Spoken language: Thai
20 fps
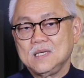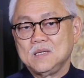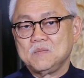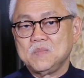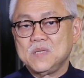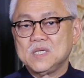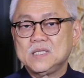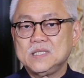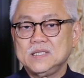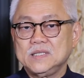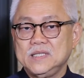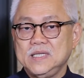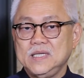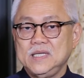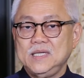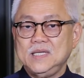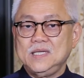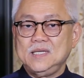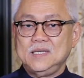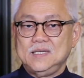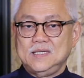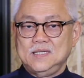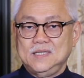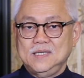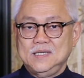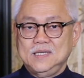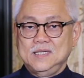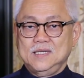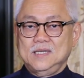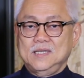เมื่อคืนนี้
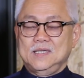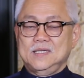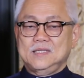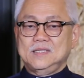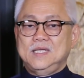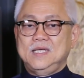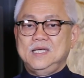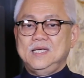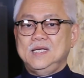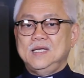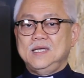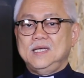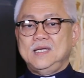ที่